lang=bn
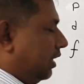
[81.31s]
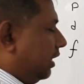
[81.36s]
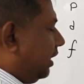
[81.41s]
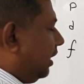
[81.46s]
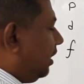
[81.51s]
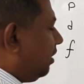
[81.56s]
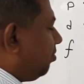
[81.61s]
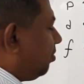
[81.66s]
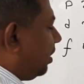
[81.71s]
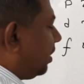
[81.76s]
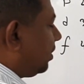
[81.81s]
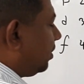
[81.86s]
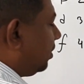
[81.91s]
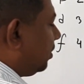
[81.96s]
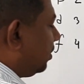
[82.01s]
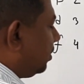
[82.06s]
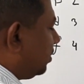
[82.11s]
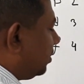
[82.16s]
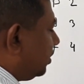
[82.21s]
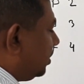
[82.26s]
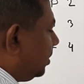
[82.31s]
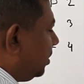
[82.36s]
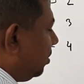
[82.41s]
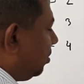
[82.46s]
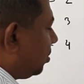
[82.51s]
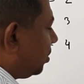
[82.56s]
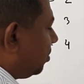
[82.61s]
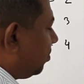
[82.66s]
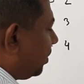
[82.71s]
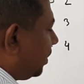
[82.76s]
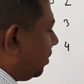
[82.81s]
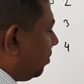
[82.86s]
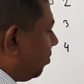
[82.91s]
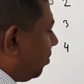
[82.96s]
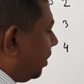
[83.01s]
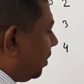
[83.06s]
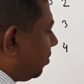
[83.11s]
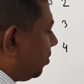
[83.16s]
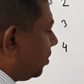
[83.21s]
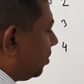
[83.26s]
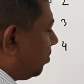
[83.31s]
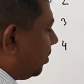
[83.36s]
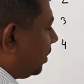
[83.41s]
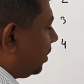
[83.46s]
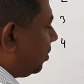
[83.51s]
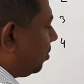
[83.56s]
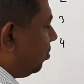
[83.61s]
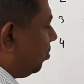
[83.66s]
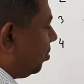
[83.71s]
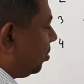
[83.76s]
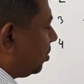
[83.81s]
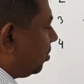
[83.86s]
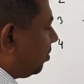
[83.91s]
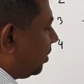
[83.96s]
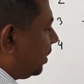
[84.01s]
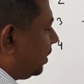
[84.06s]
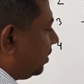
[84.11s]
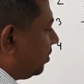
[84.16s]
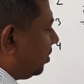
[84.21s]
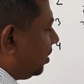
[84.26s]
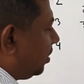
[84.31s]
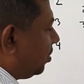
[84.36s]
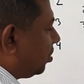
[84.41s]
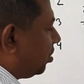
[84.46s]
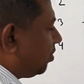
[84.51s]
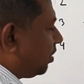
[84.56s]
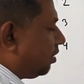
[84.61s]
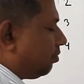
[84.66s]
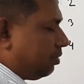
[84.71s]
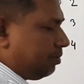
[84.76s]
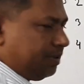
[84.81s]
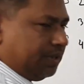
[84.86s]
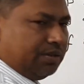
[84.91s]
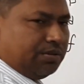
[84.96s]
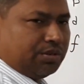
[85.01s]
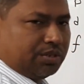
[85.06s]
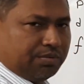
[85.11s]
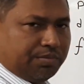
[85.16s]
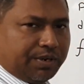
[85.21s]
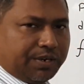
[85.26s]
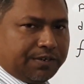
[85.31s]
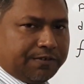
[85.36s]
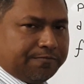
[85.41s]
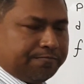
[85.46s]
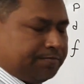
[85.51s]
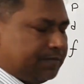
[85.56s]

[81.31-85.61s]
এলের মান জিরো হতে পারে ওয়ান হতে পারে টু হতে পারে থ্রি হতে পারে বিভিন্ন হতে পারে